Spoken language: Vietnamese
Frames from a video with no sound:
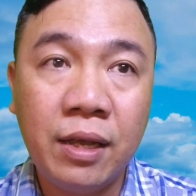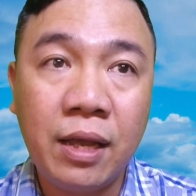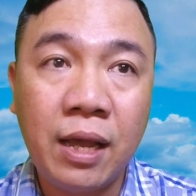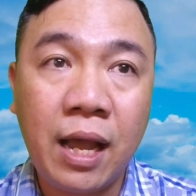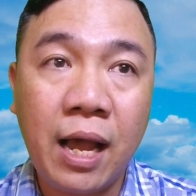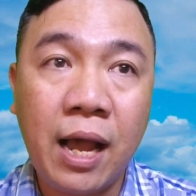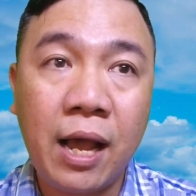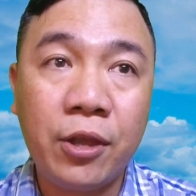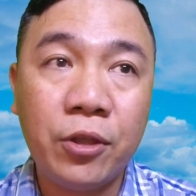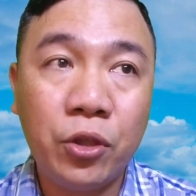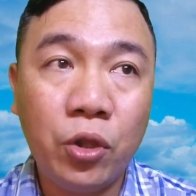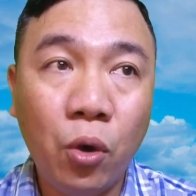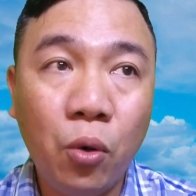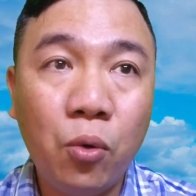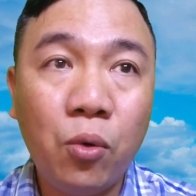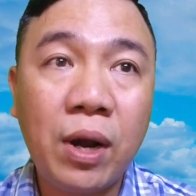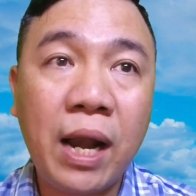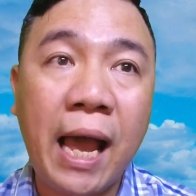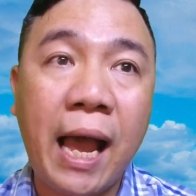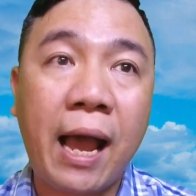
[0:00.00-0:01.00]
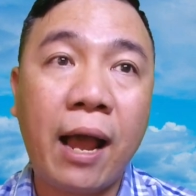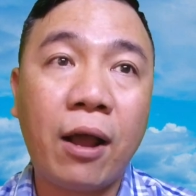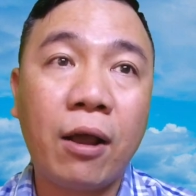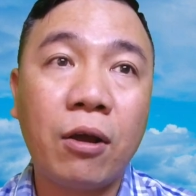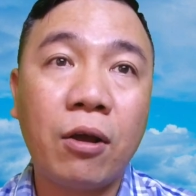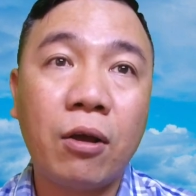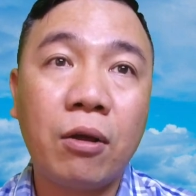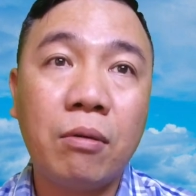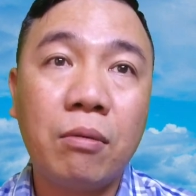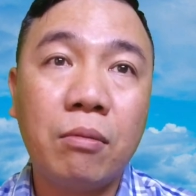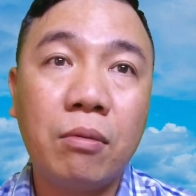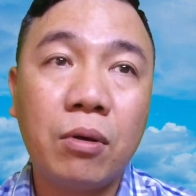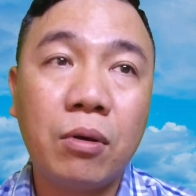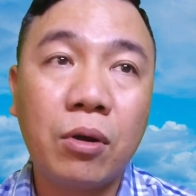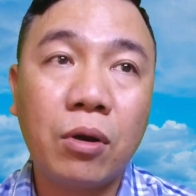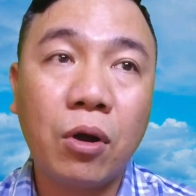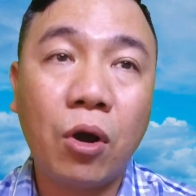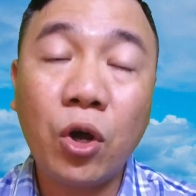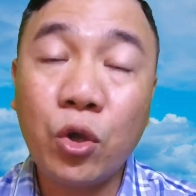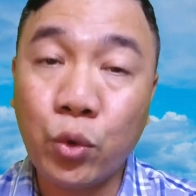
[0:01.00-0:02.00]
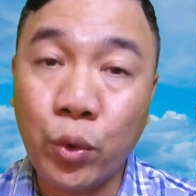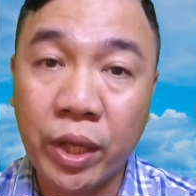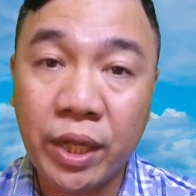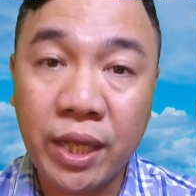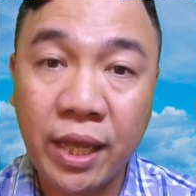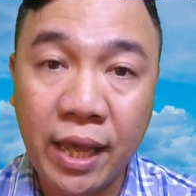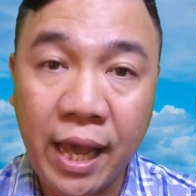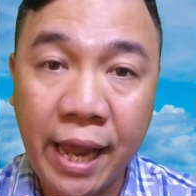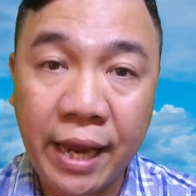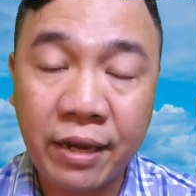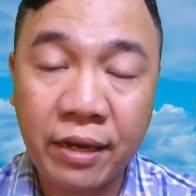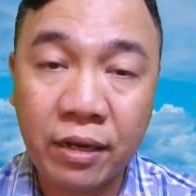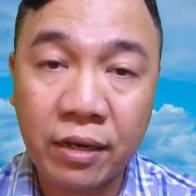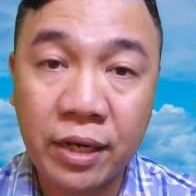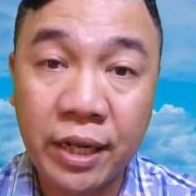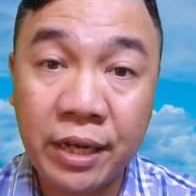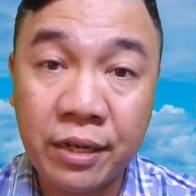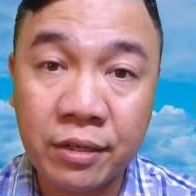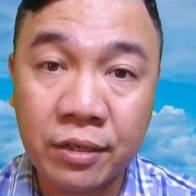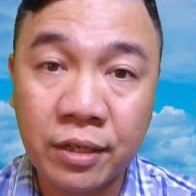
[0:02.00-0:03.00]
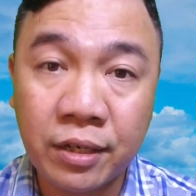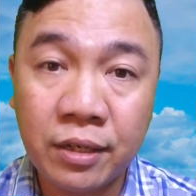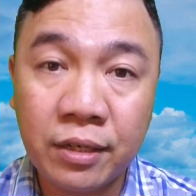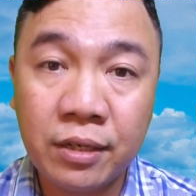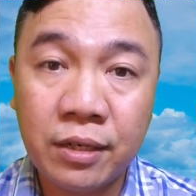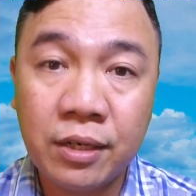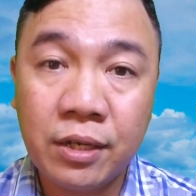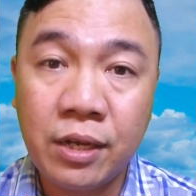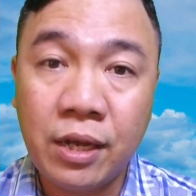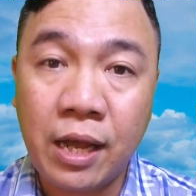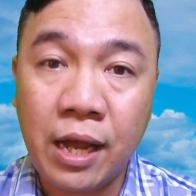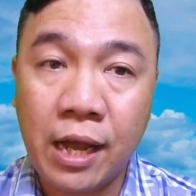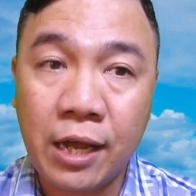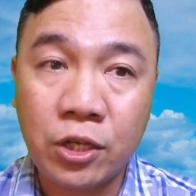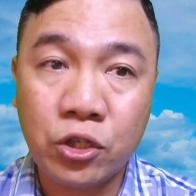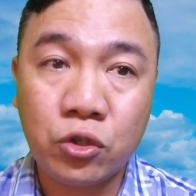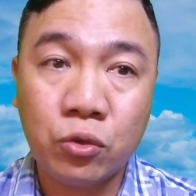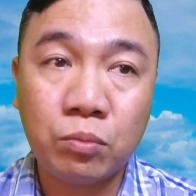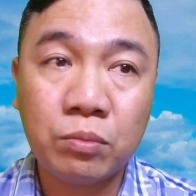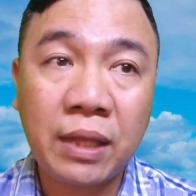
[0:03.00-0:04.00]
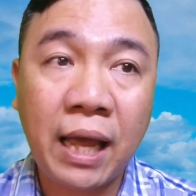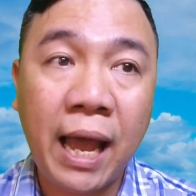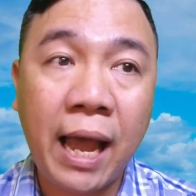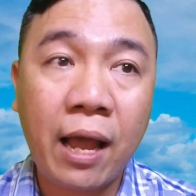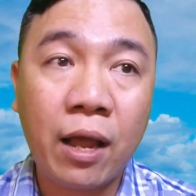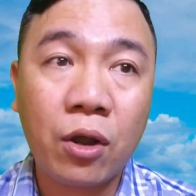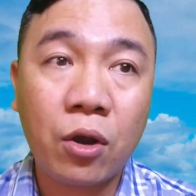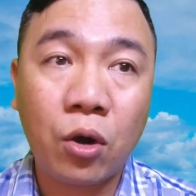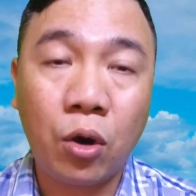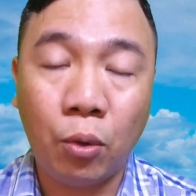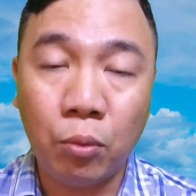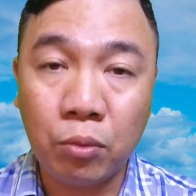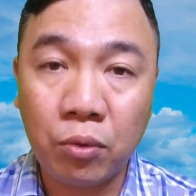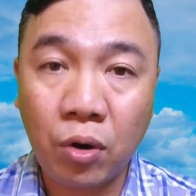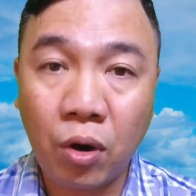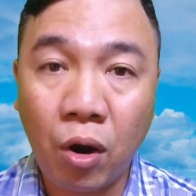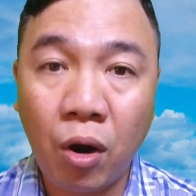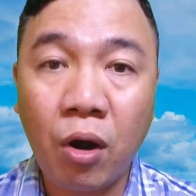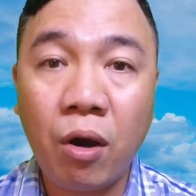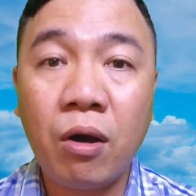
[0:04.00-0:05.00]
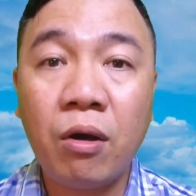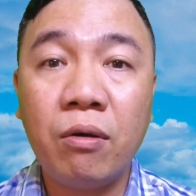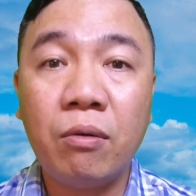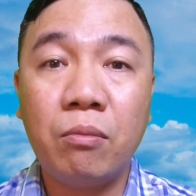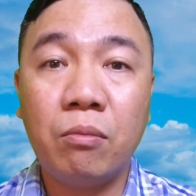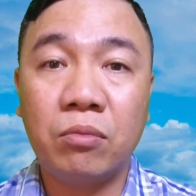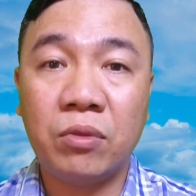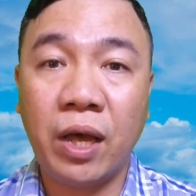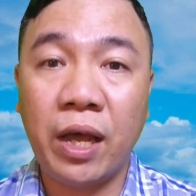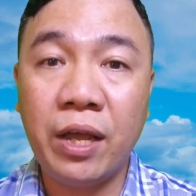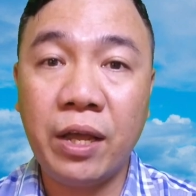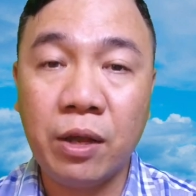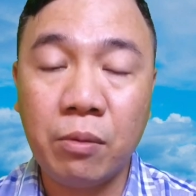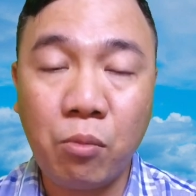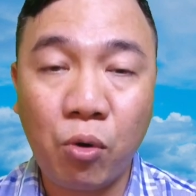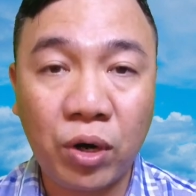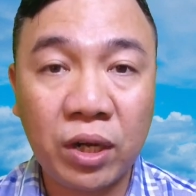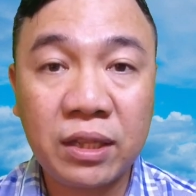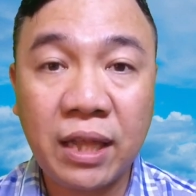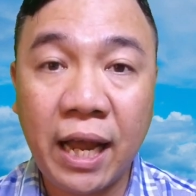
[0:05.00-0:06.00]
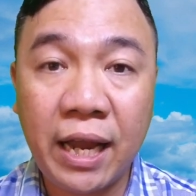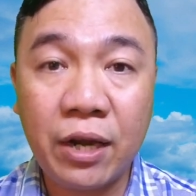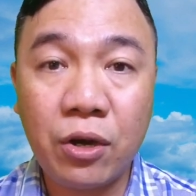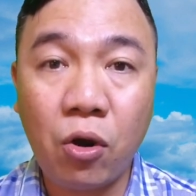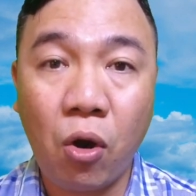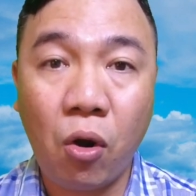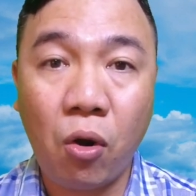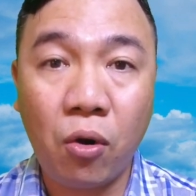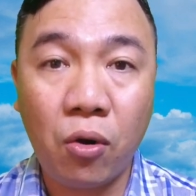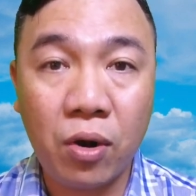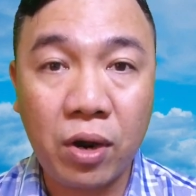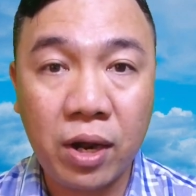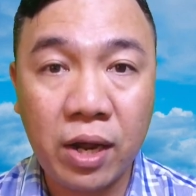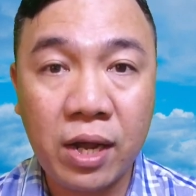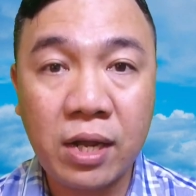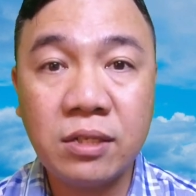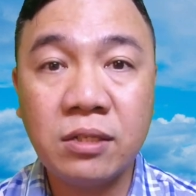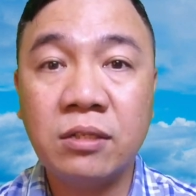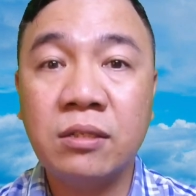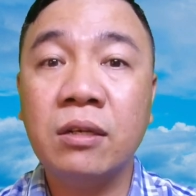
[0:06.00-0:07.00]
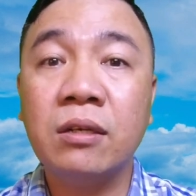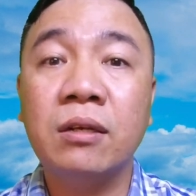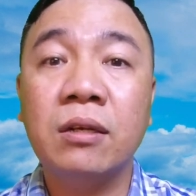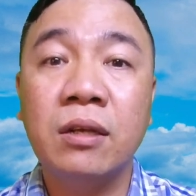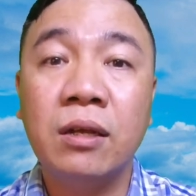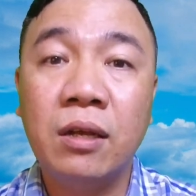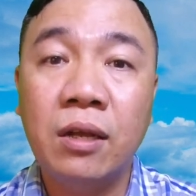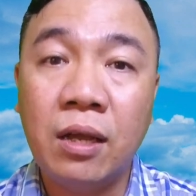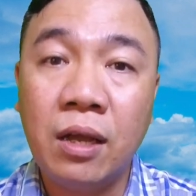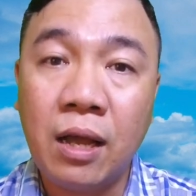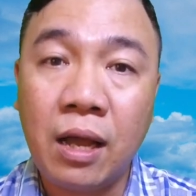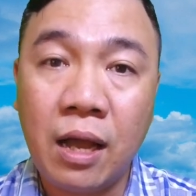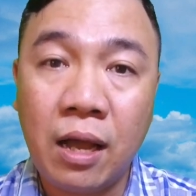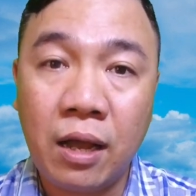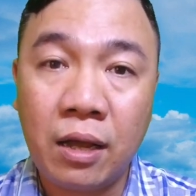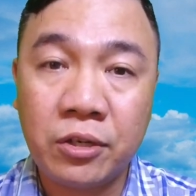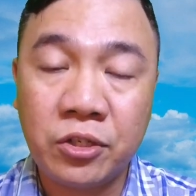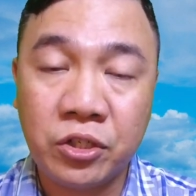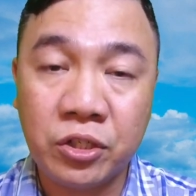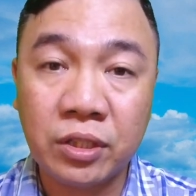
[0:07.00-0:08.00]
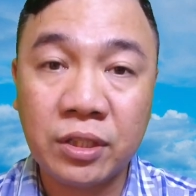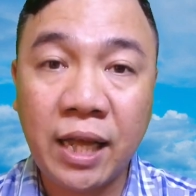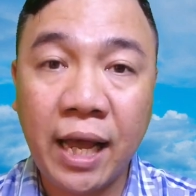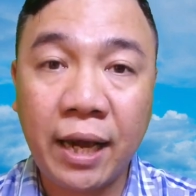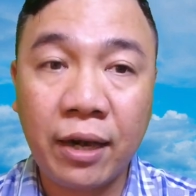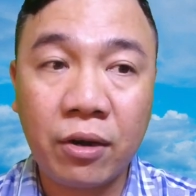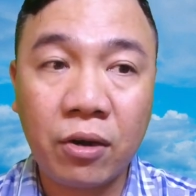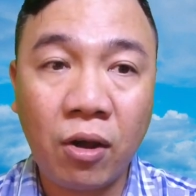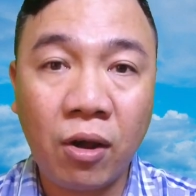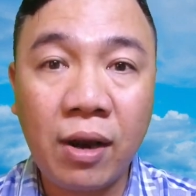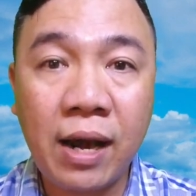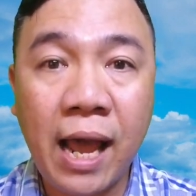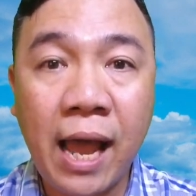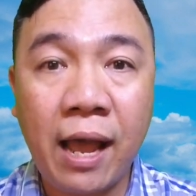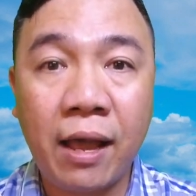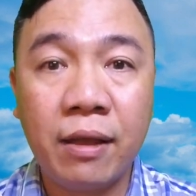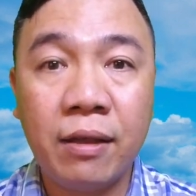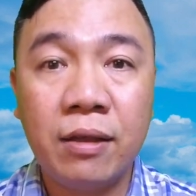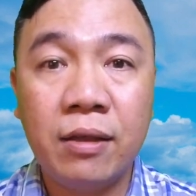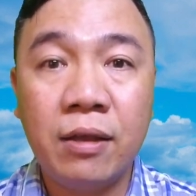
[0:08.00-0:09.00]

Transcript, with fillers: à, dù là có chuyện gì hay đi nữa à, chúng ta cũng có thể hiện một cái thái độ hết sức à, trưởng thành đó là